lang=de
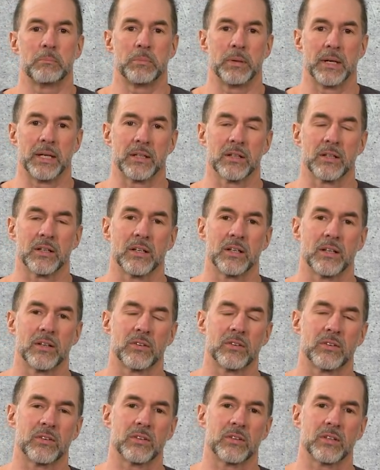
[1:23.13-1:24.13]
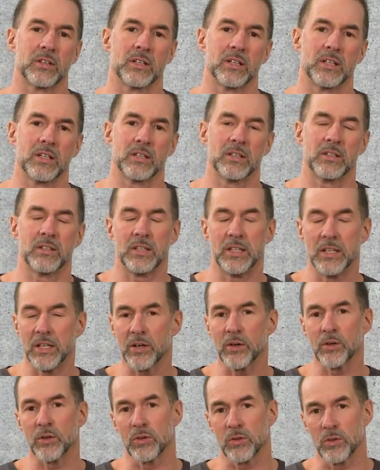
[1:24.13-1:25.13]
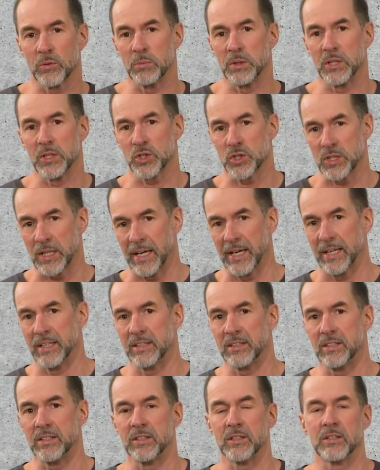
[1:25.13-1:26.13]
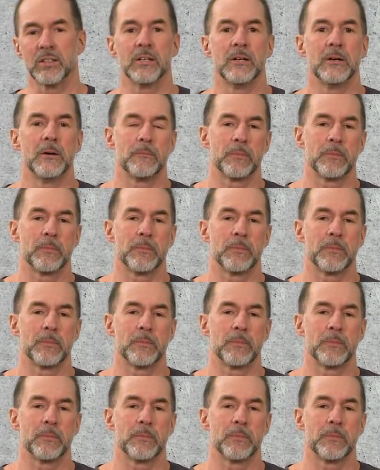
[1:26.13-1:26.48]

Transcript: Patternless äh, Tiere oder zumindest ein Tier.